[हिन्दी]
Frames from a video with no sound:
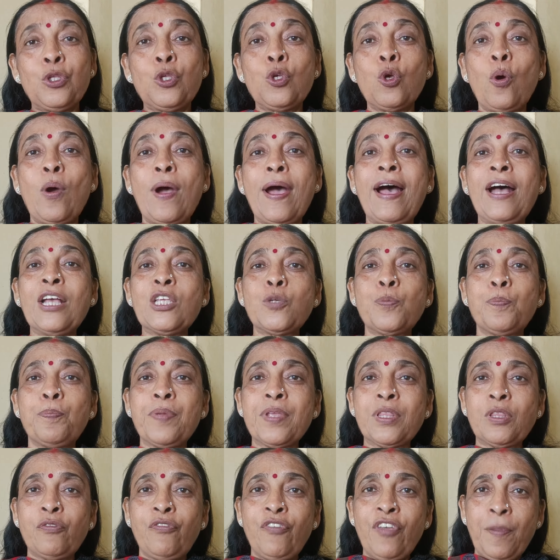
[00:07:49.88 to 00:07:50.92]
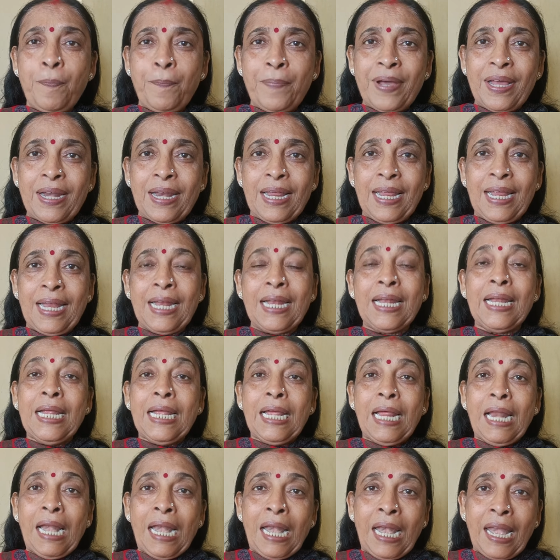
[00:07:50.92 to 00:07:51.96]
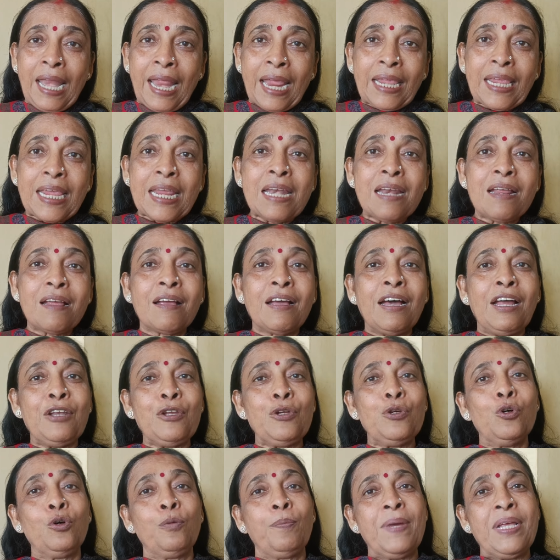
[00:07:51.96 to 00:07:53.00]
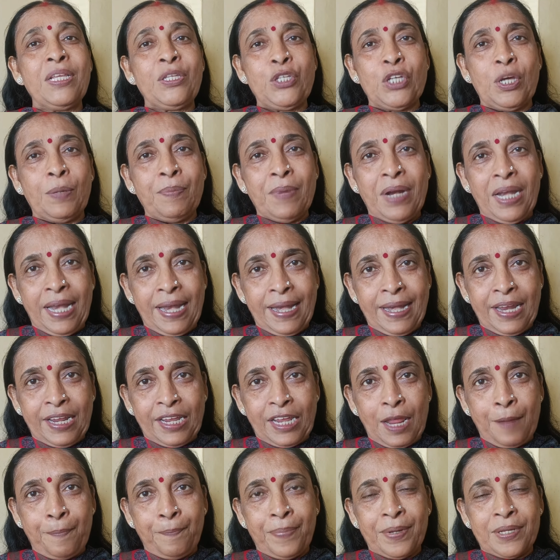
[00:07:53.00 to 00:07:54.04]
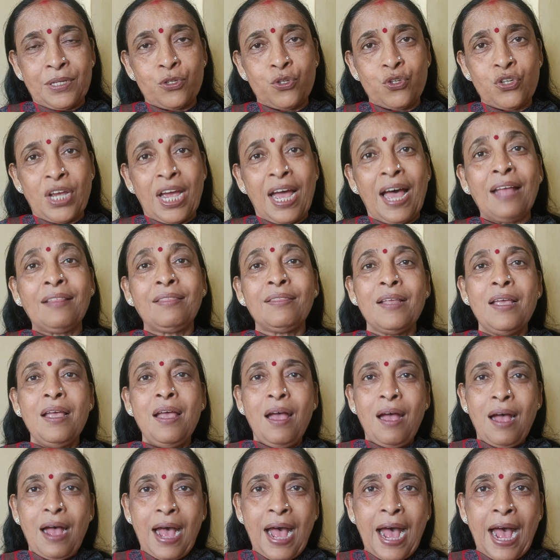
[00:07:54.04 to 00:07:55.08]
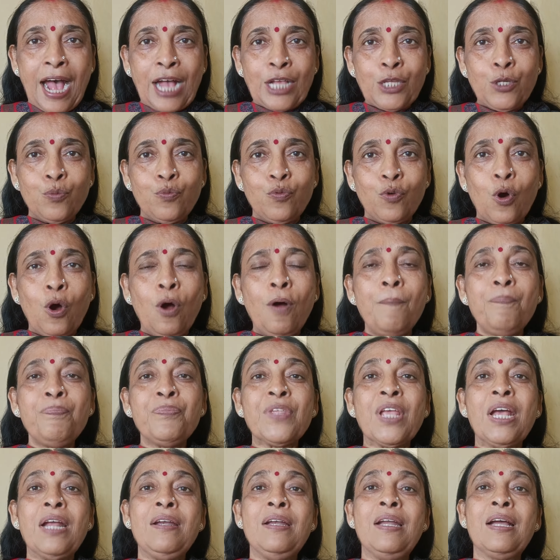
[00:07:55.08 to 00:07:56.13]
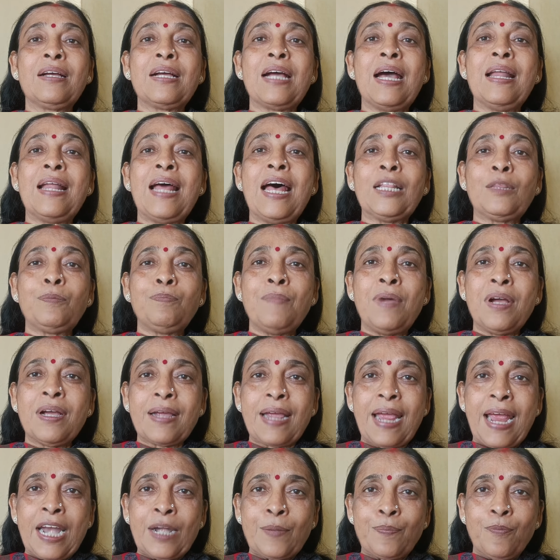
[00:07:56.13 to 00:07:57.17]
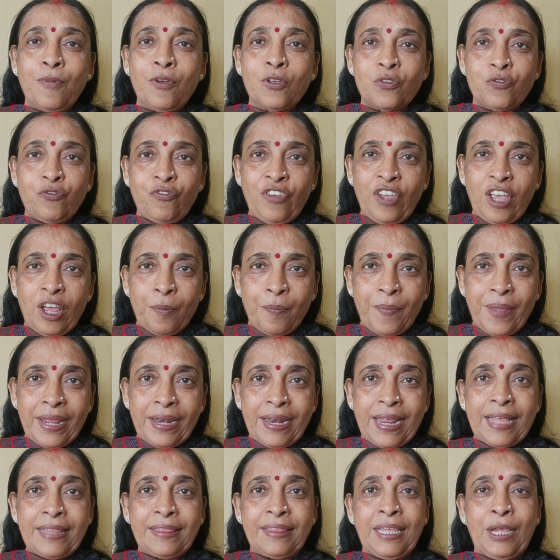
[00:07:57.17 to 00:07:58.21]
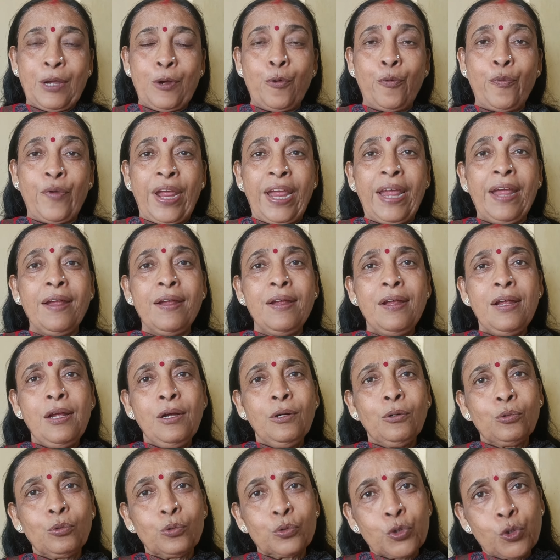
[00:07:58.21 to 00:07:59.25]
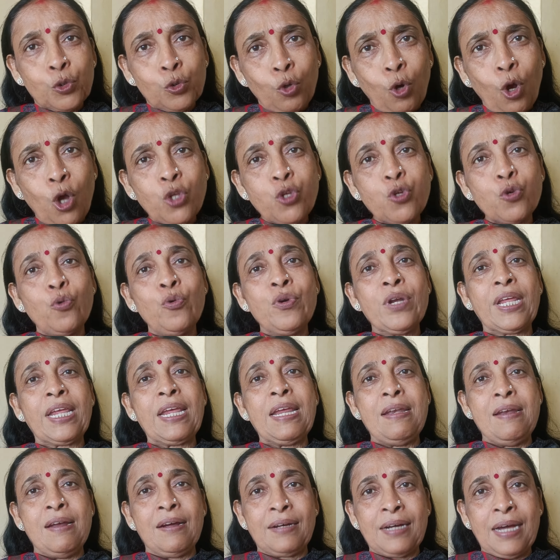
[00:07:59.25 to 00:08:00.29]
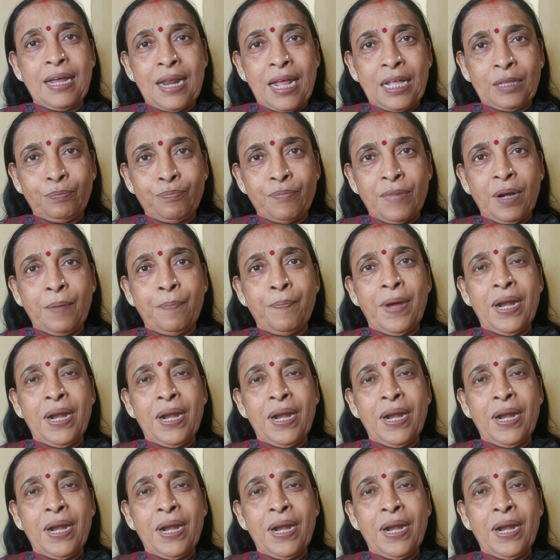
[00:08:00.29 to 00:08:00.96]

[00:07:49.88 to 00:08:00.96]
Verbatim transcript: जो आज पृथ्वी पर हैं लेकिन कलयुग में जन्म लेने के पश्चात आज वो नकारात्मक एटमॉस्फेयर में रहते हुए सोच उनकी नकारात्मक